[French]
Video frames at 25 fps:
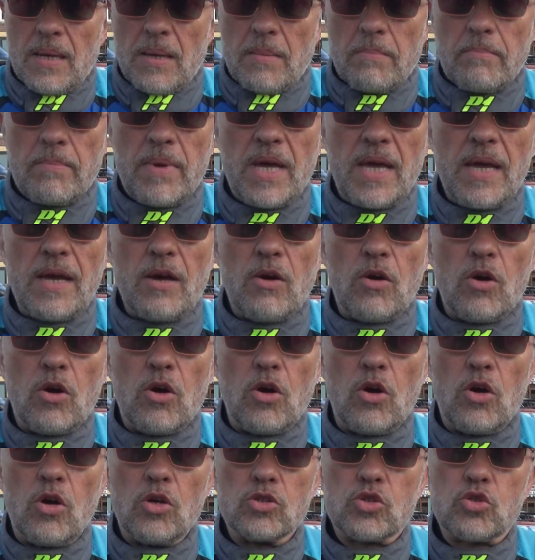Mais
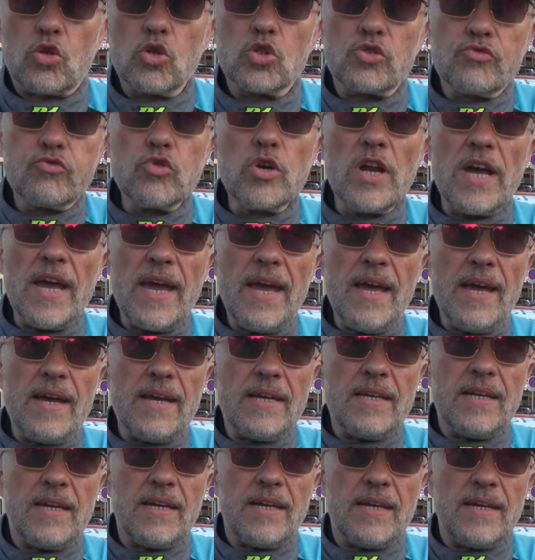euh, ce que je
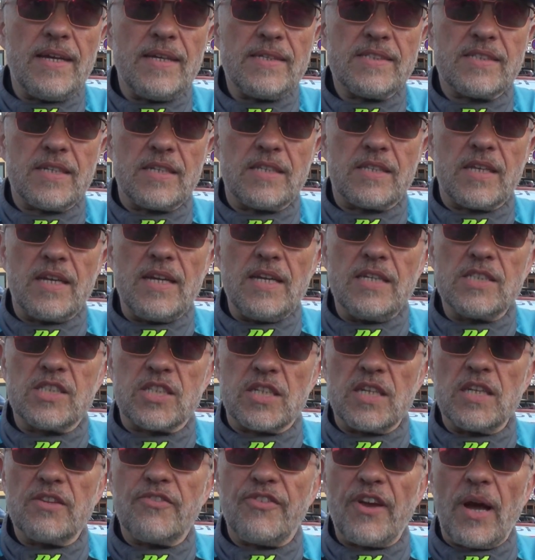voulais, euh, c'était
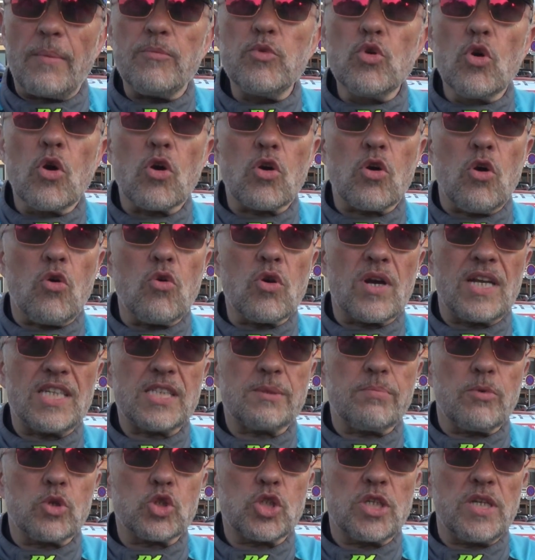essayer de faire mieux encore au
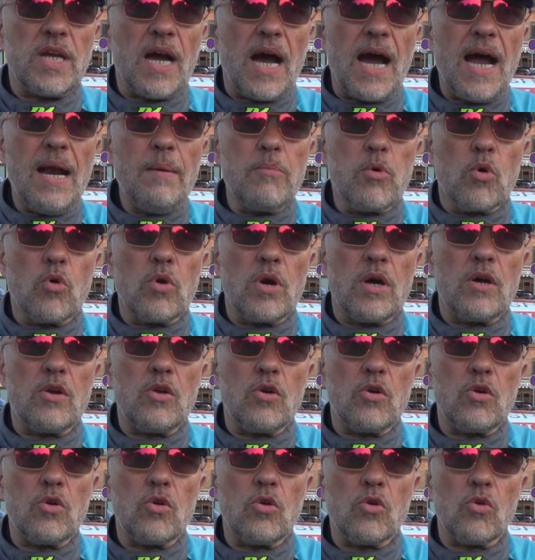classement général. Bon,
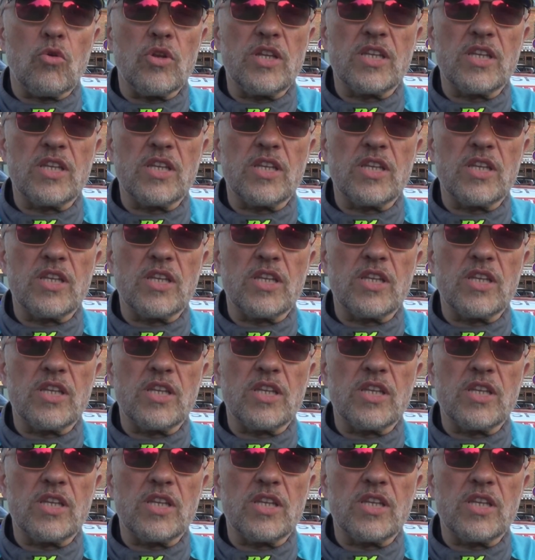on